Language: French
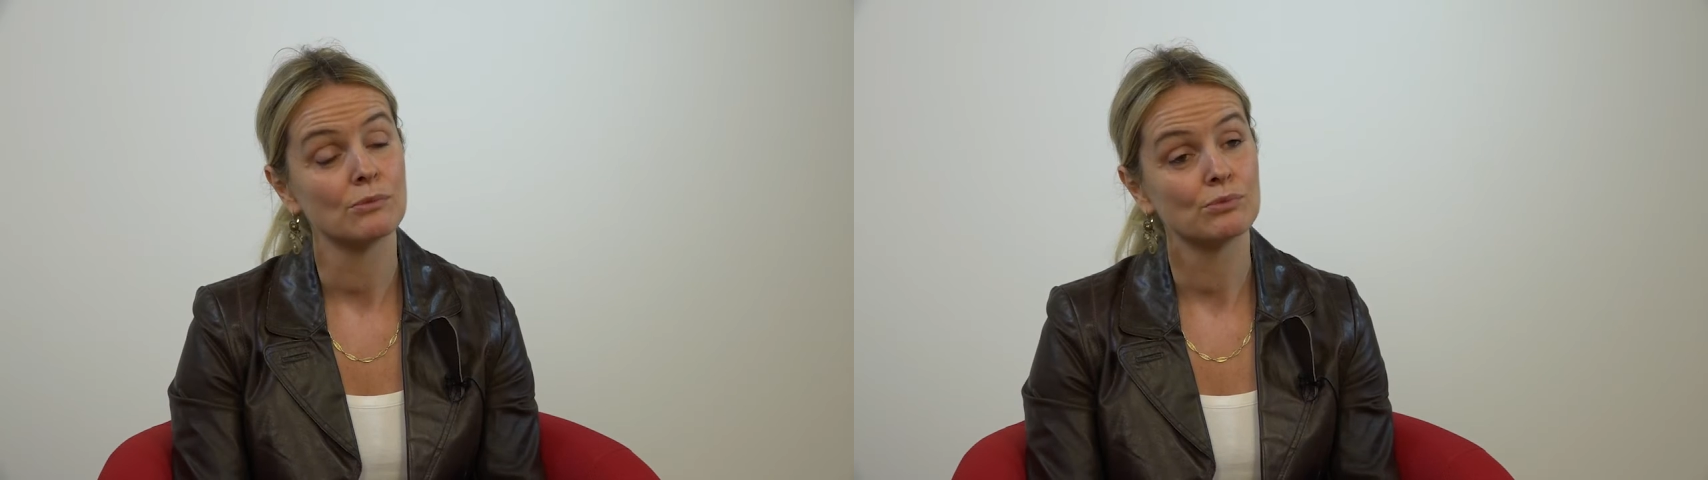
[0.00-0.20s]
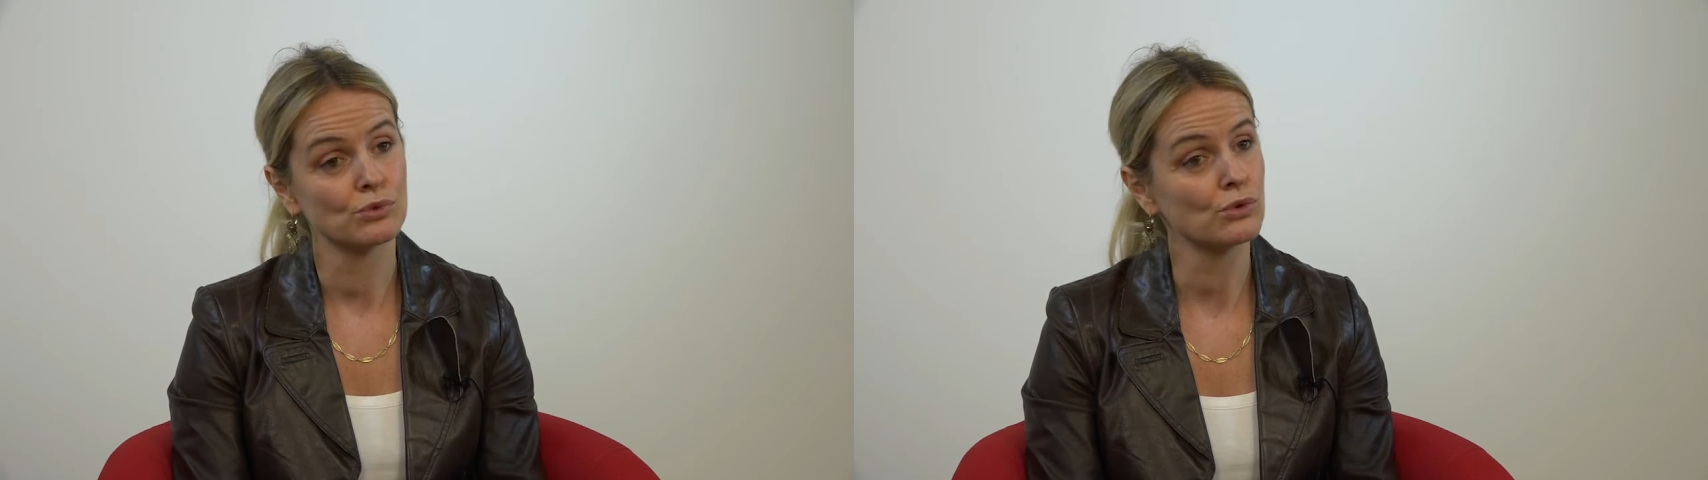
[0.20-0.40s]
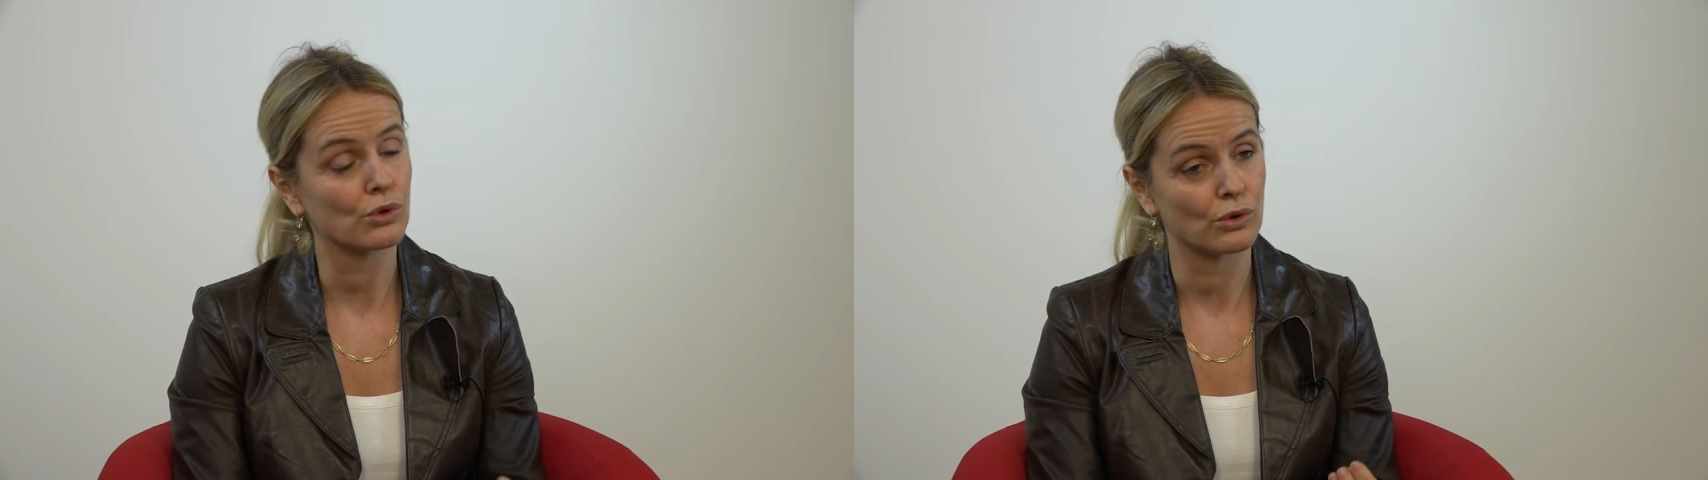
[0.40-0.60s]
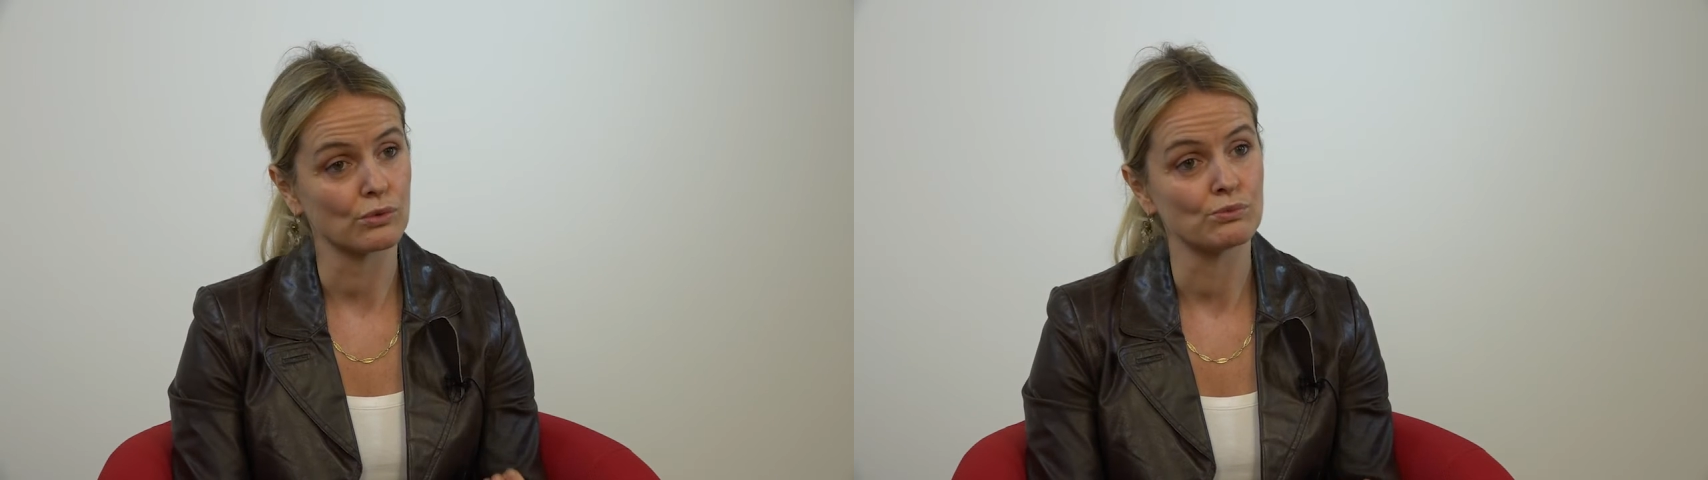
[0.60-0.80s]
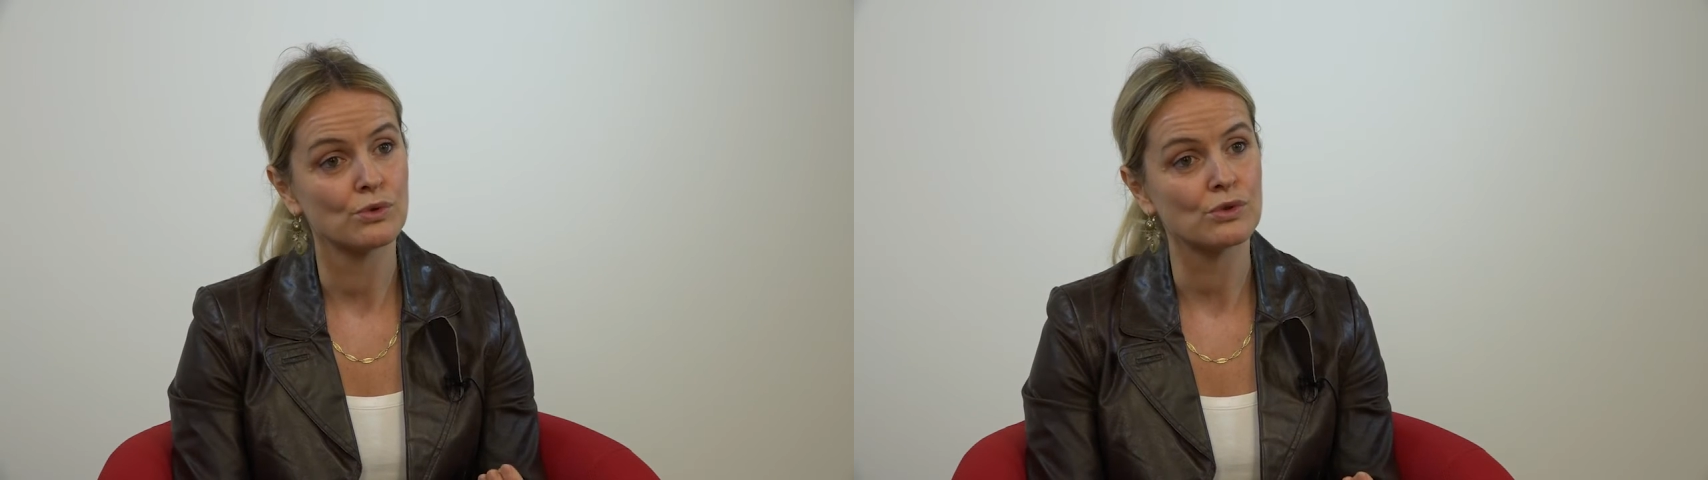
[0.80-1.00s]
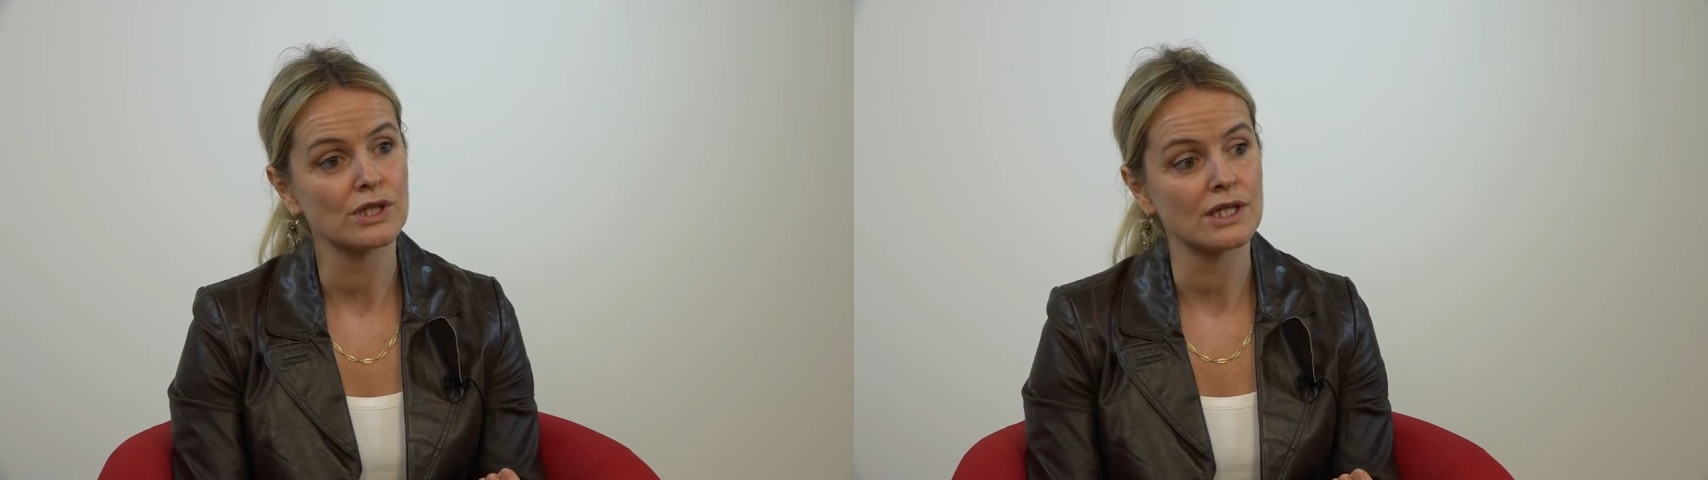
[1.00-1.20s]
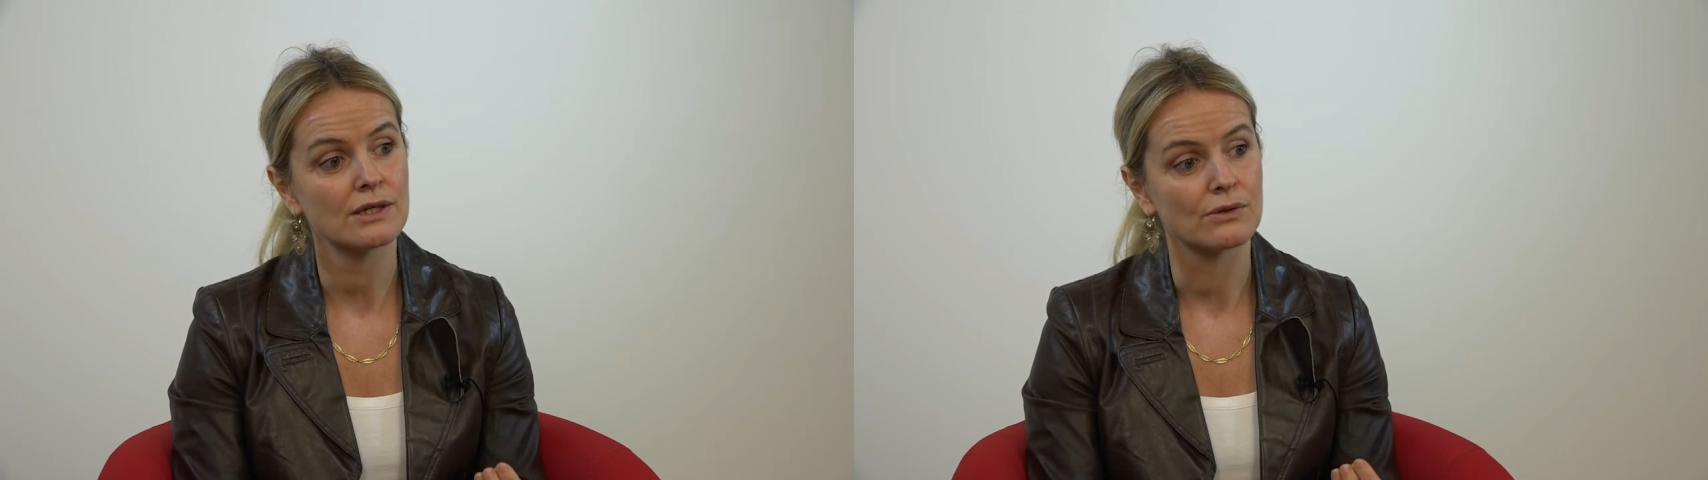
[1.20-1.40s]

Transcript: pour mener